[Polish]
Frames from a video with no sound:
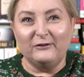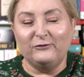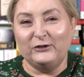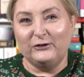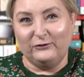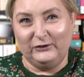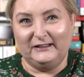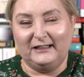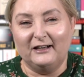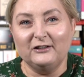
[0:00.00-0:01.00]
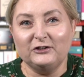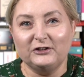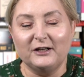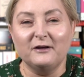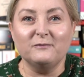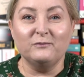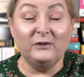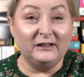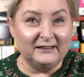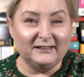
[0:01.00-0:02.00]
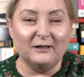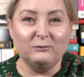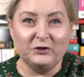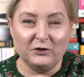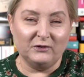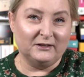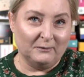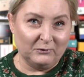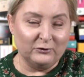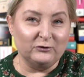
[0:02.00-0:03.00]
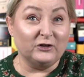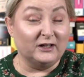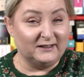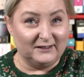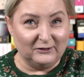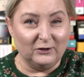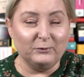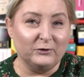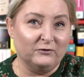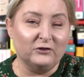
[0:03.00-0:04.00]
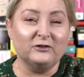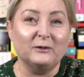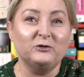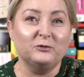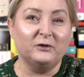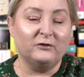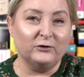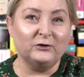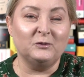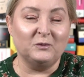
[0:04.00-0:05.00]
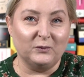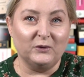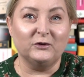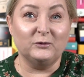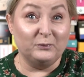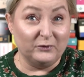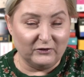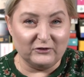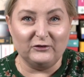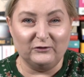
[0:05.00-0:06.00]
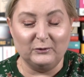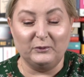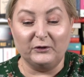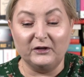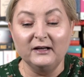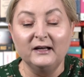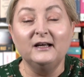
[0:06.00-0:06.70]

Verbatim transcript: widowiska, że milicja musiała zamknąć kasyno, ponieważ tam się pierwotnie miały odbywać te wybory